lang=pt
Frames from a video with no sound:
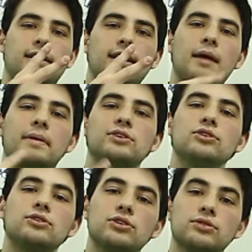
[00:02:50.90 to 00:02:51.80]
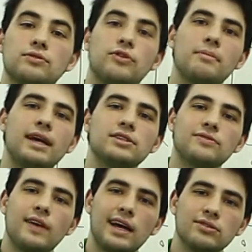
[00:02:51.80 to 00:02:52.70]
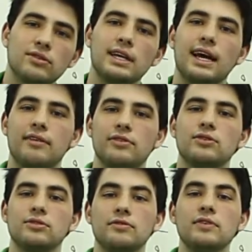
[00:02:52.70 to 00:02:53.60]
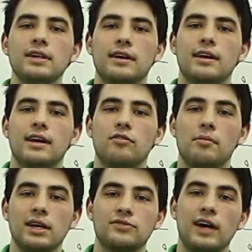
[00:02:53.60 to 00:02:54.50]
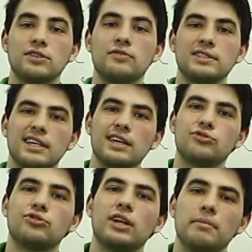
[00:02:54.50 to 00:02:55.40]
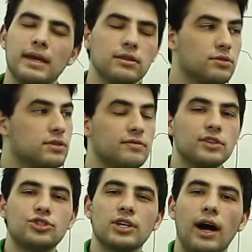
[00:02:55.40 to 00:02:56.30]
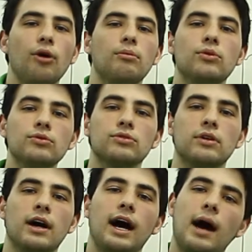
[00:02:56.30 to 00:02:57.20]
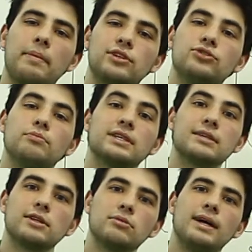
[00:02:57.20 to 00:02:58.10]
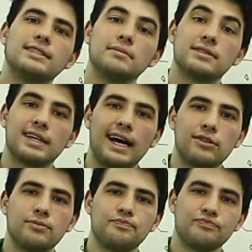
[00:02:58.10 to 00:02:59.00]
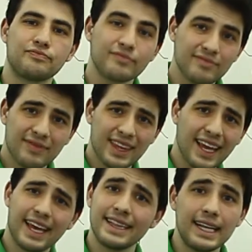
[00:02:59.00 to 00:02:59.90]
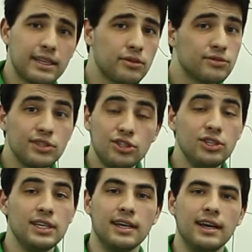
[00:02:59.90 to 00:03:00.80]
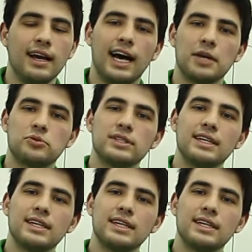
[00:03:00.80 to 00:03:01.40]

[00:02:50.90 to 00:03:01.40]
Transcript: e a partir disso foi mais fácil criar a filosofia, foi mais fácil fazer questionamentos, investigar o mundo a partir de um pensamento mais abstrato que até então não se tinha. As pessoas